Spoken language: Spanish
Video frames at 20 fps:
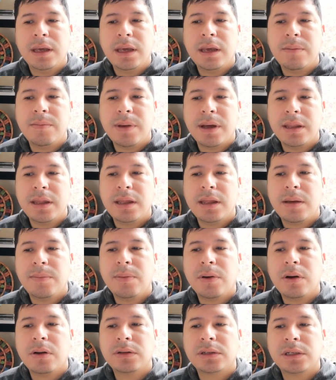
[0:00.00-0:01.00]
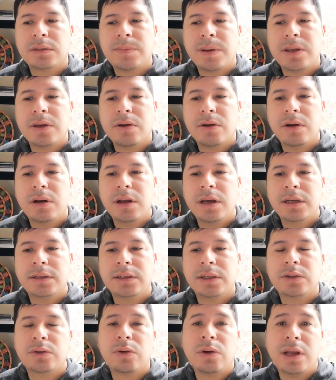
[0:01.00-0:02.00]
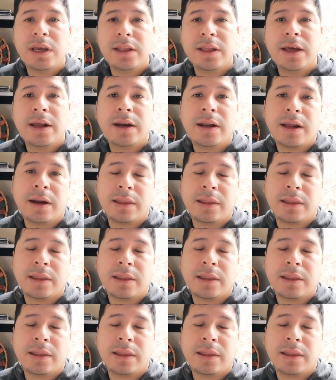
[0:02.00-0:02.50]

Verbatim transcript: invadida por los españoles y su líder